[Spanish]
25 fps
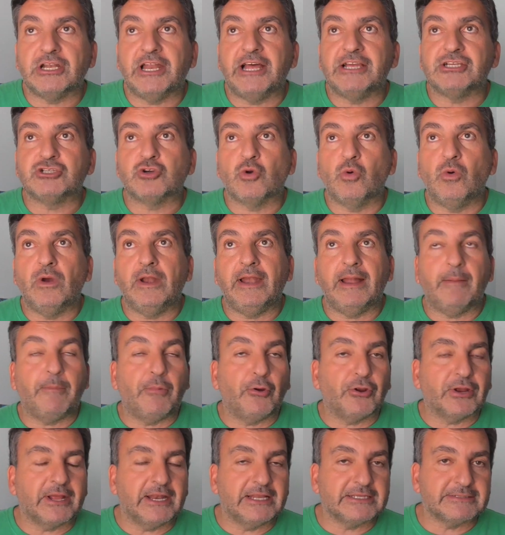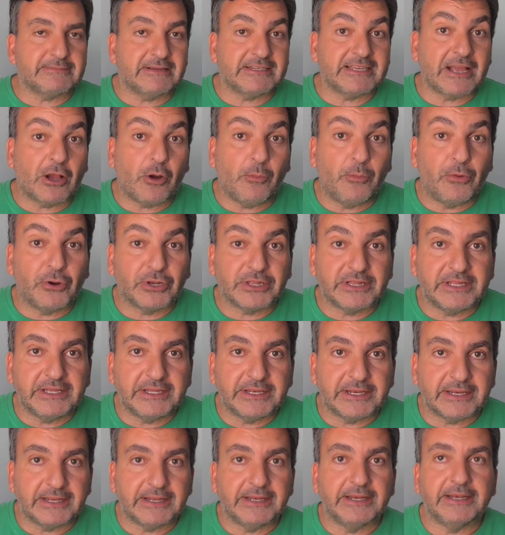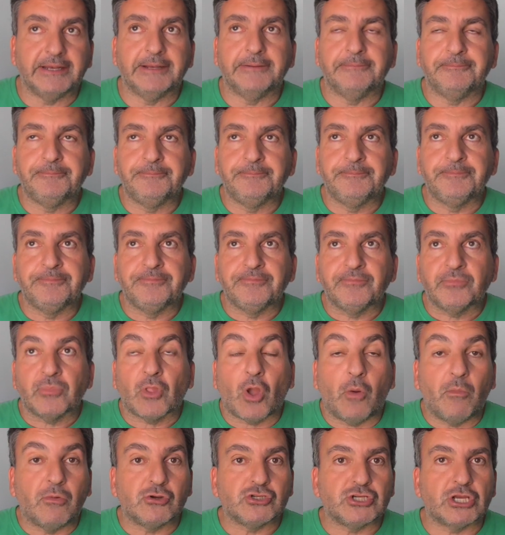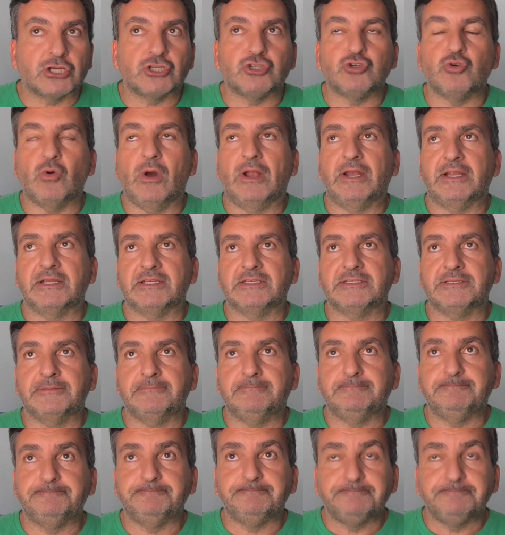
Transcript: en la escuela porque les vas a convertir en homosexuales.